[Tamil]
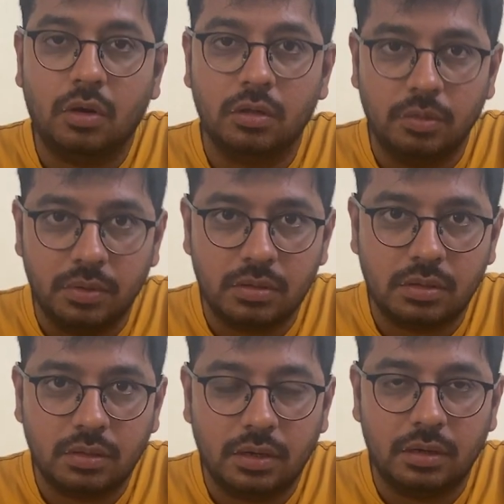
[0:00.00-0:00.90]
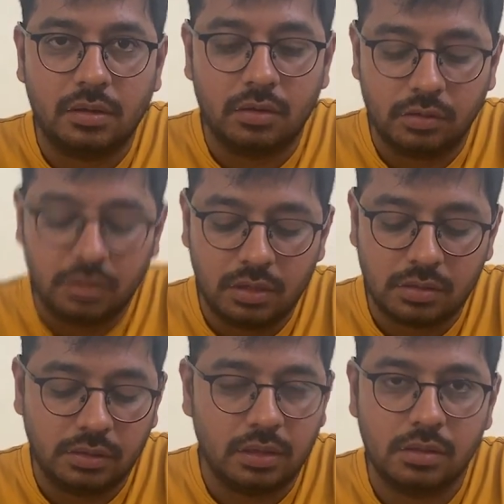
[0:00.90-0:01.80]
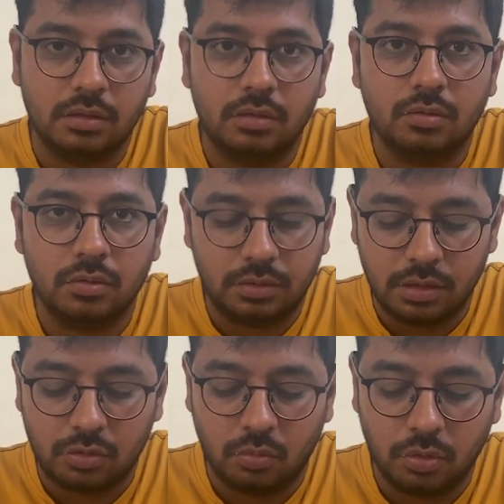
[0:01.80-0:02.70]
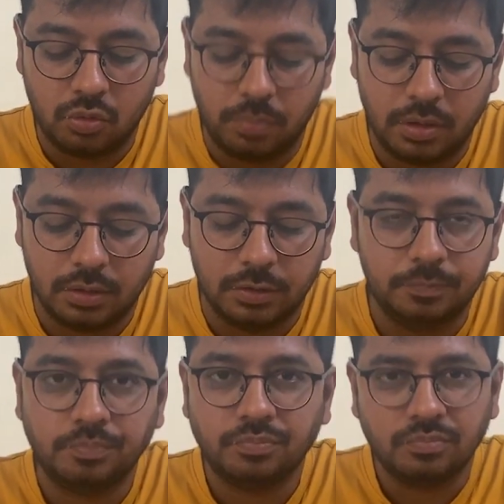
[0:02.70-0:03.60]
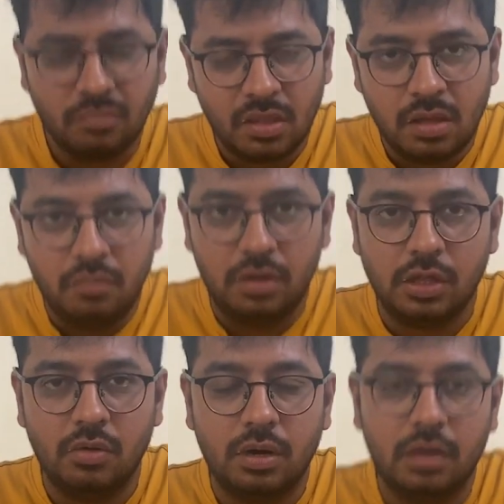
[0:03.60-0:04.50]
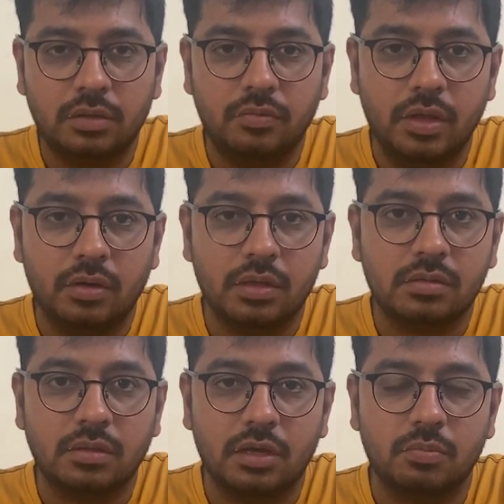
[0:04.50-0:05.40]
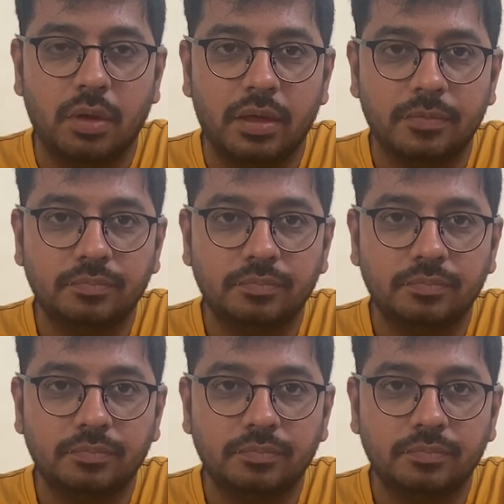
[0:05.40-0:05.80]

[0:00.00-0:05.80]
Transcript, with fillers: ஆல் தி பெஸ்ட் அண்ட் கங்க்ராச்சுலேஷன் டான்ஜியர் டேஸ்ட் ரொம்ப சூப்பராக இருக்குது வில் சி யூ நான் அனதர் வீடியோ கேஸ் தேங்க்ஸ் பாய்